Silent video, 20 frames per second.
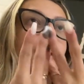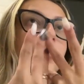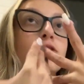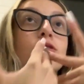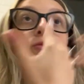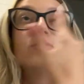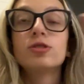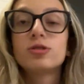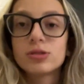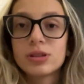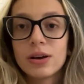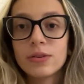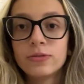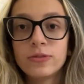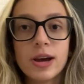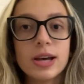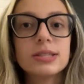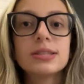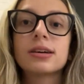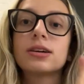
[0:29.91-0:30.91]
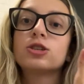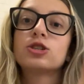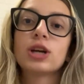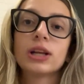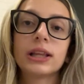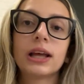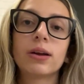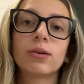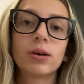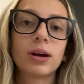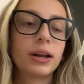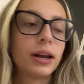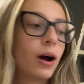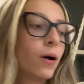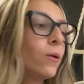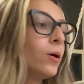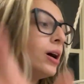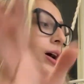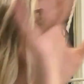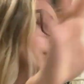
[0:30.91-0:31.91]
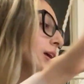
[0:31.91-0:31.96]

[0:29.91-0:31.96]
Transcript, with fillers: do vídeo da festa, que já tá no canal.